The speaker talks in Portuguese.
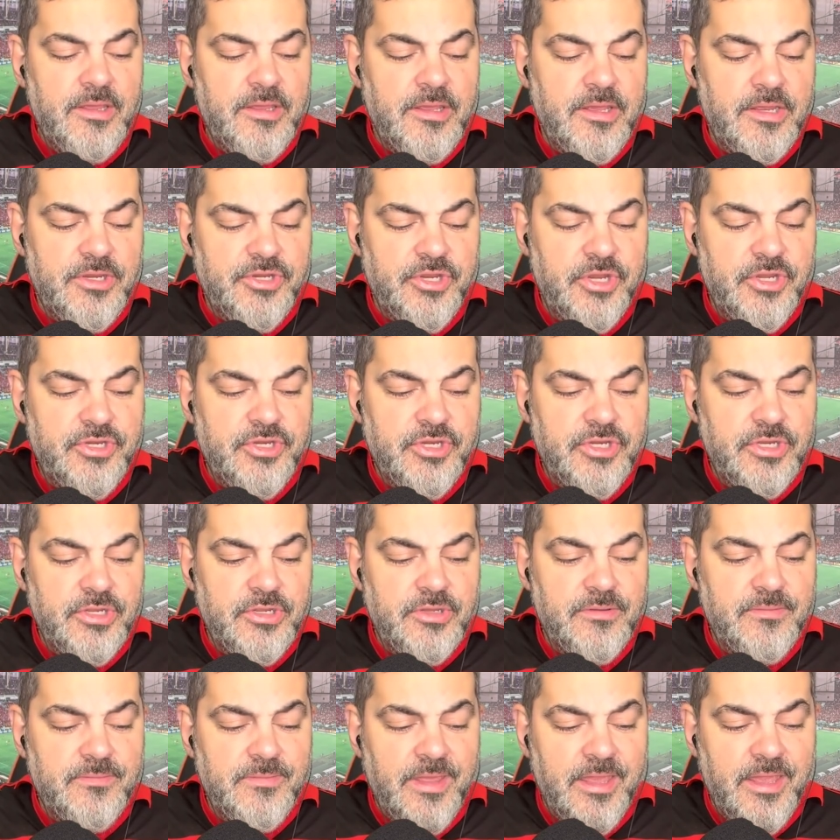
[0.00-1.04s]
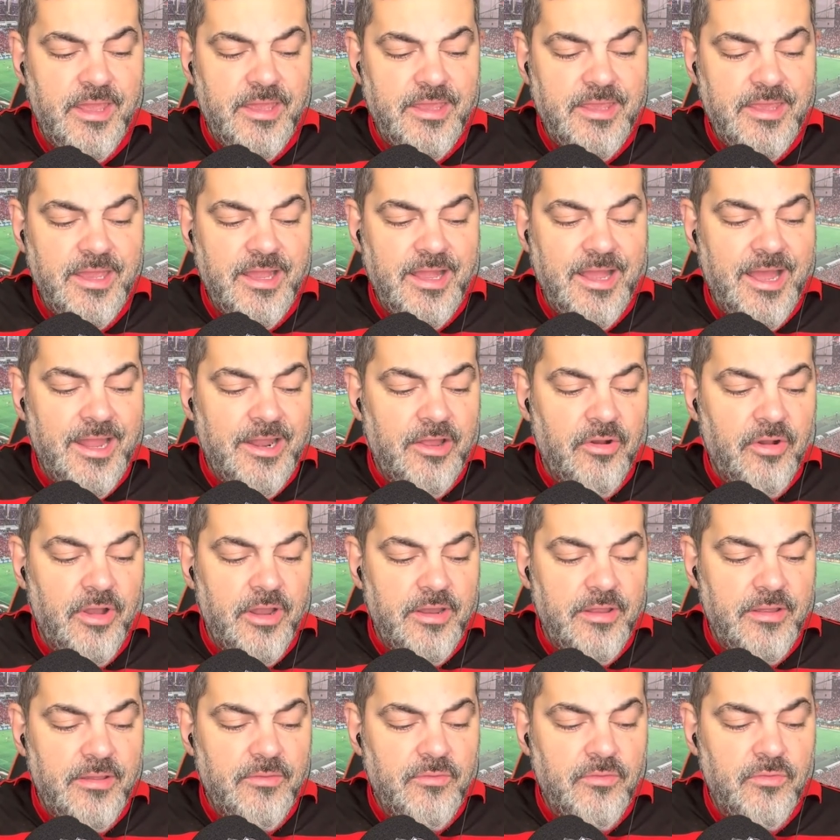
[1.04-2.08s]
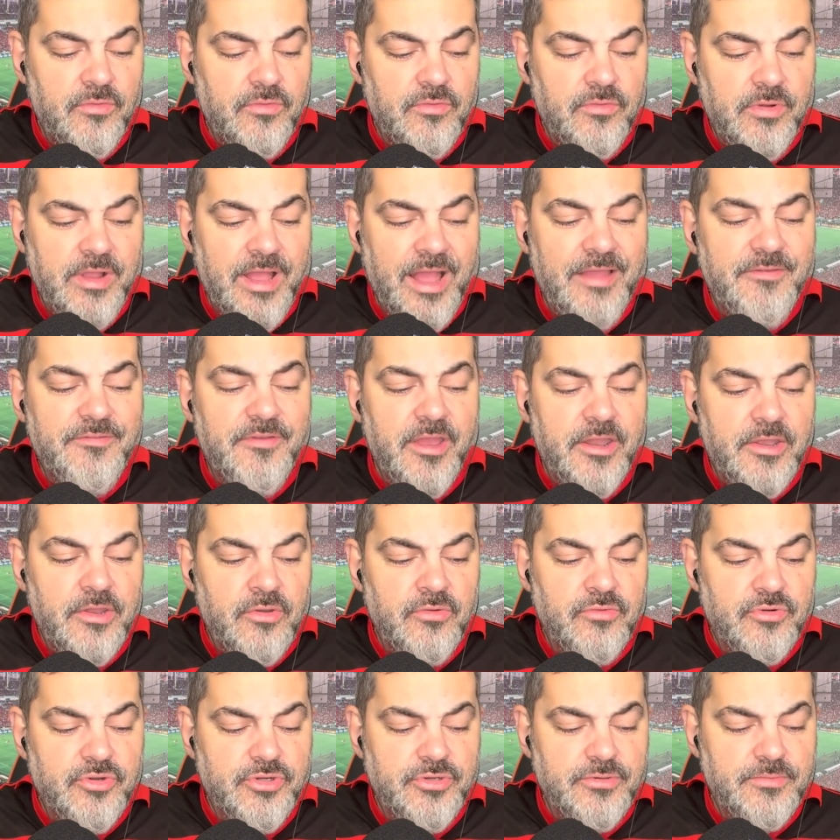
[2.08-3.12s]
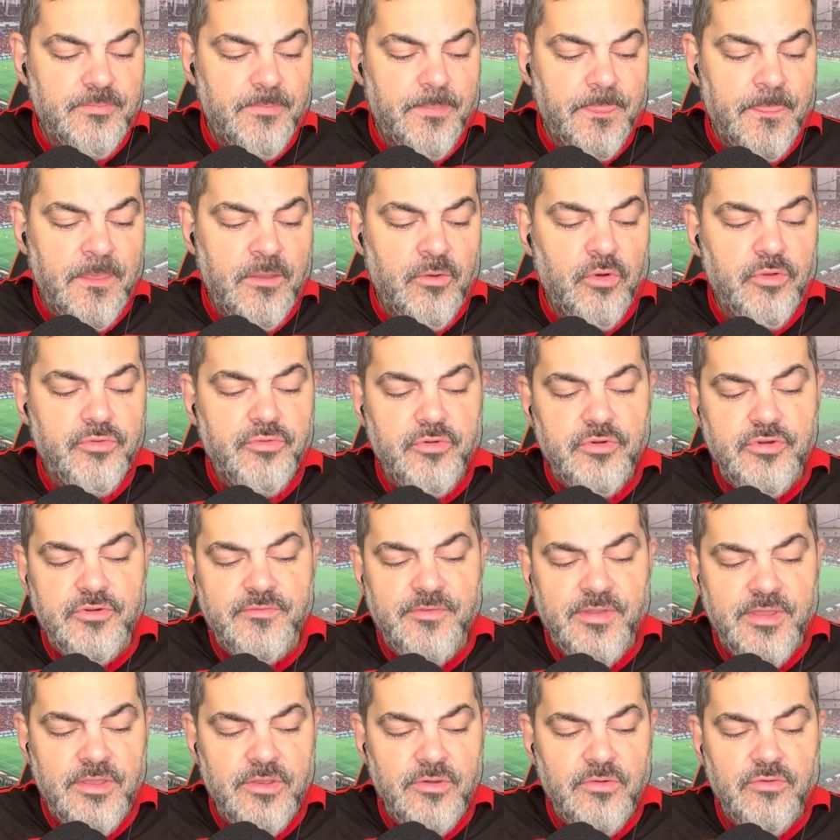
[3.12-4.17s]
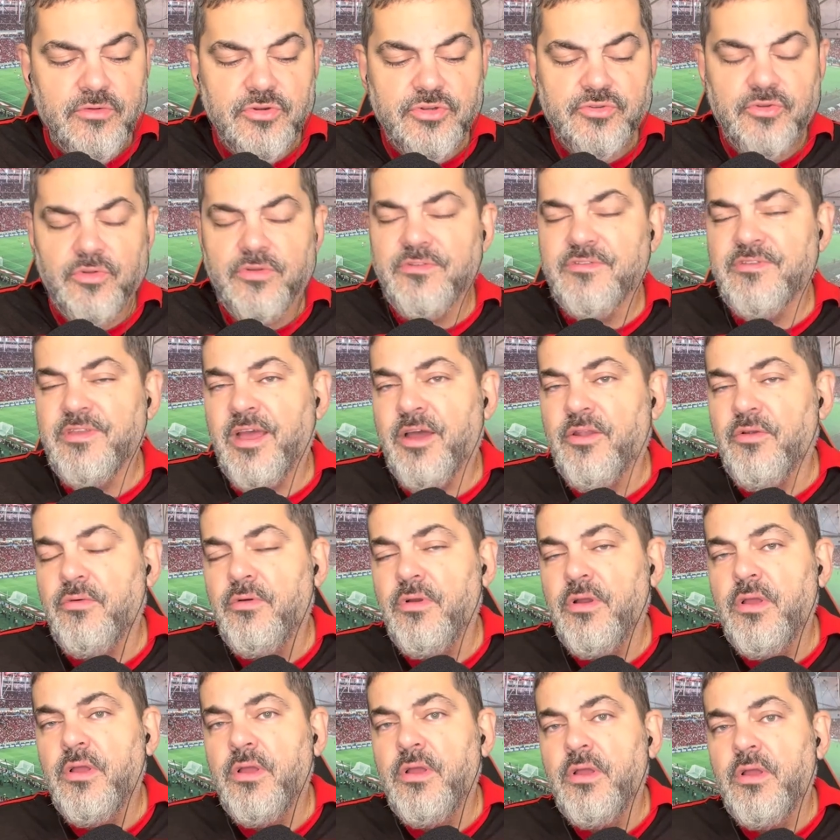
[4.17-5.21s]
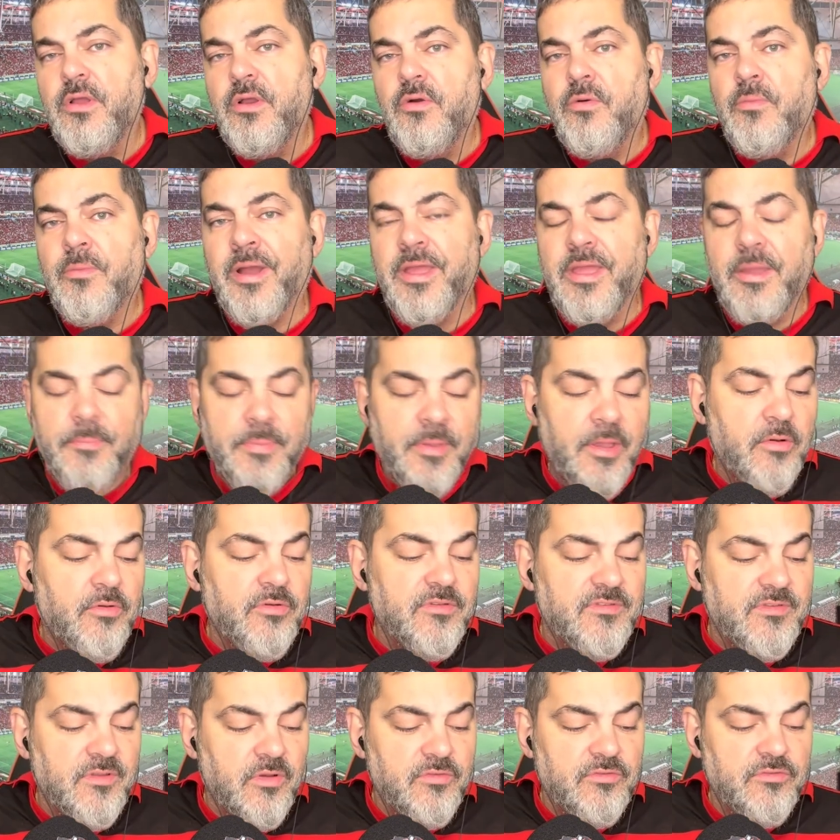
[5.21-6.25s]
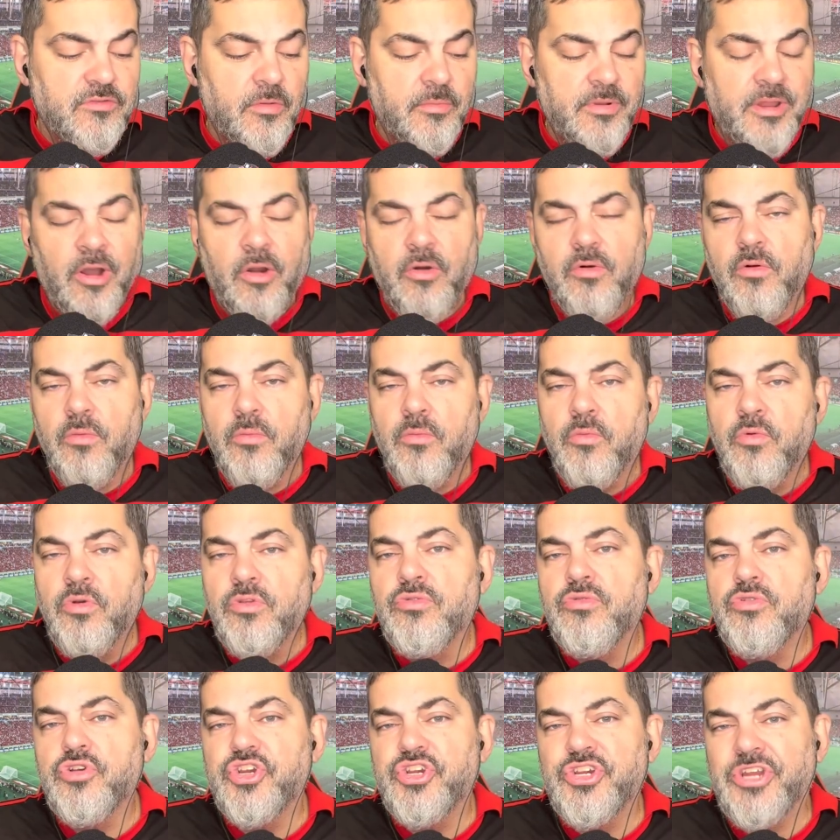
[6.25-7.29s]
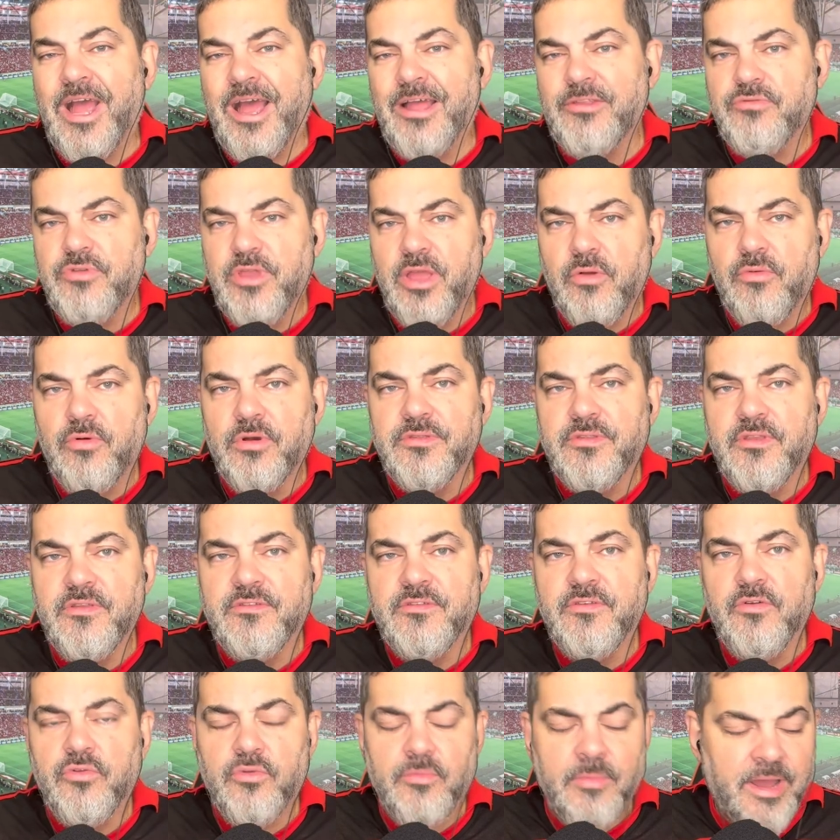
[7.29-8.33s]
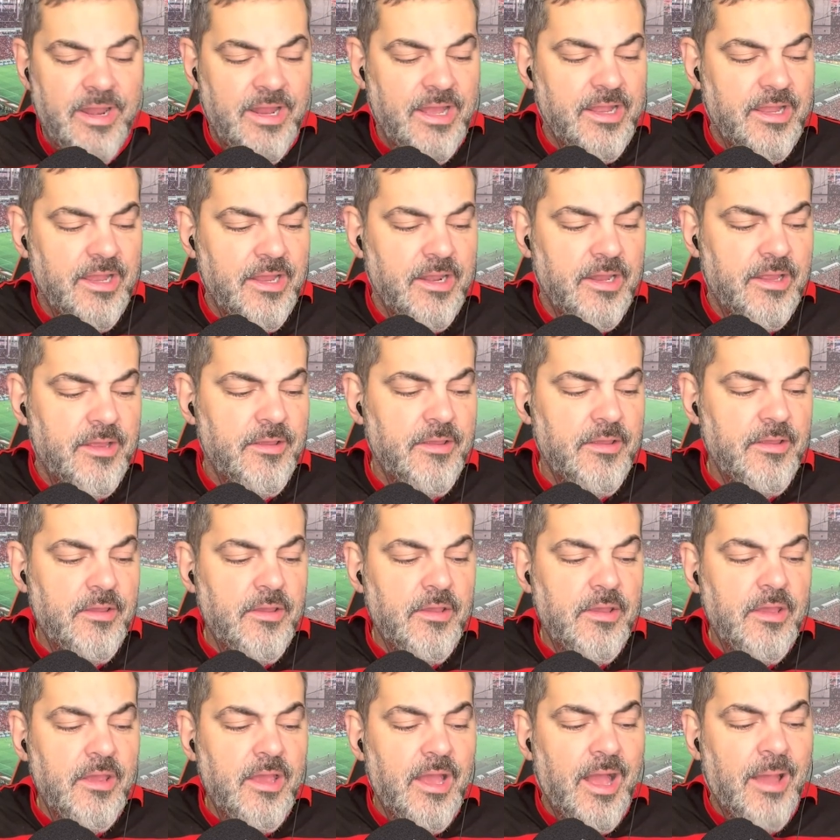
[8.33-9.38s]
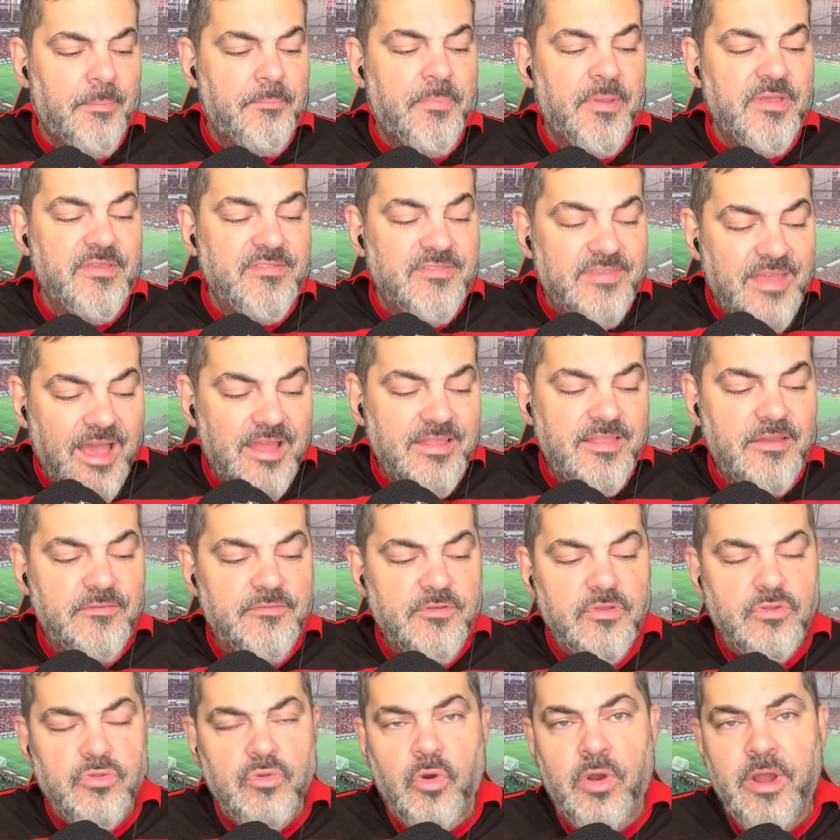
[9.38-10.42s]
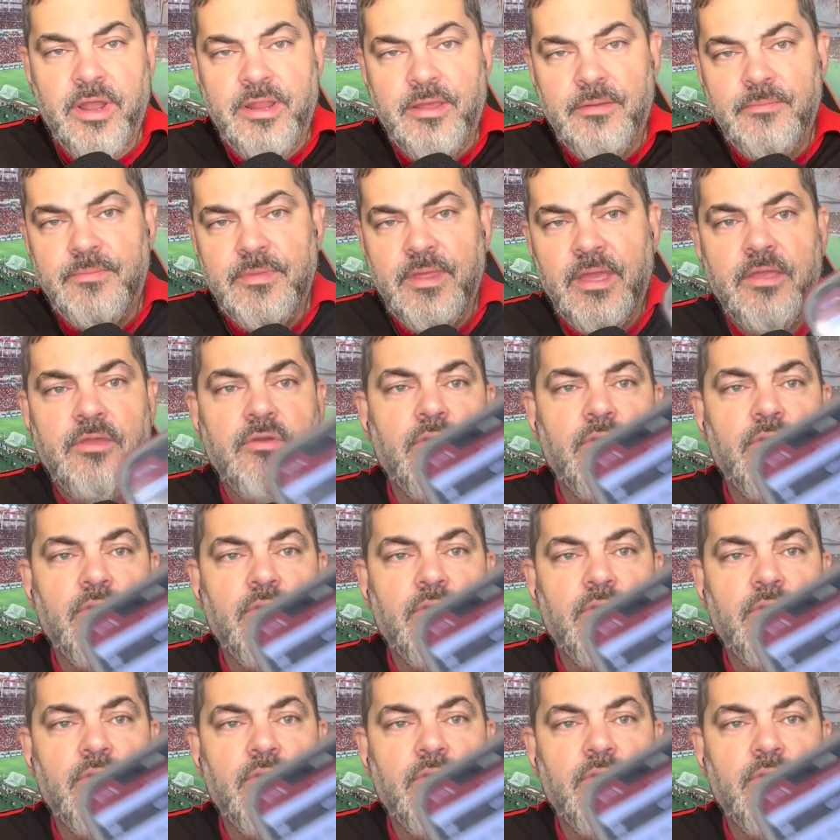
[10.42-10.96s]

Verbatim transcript: Que a gente tem aqui, cara, olha, o Gavia News e outros veículos trouxeram uma repercussão sobre algo muito chato que aconteceu no Maracanã. Apesar da vitória, tá aqui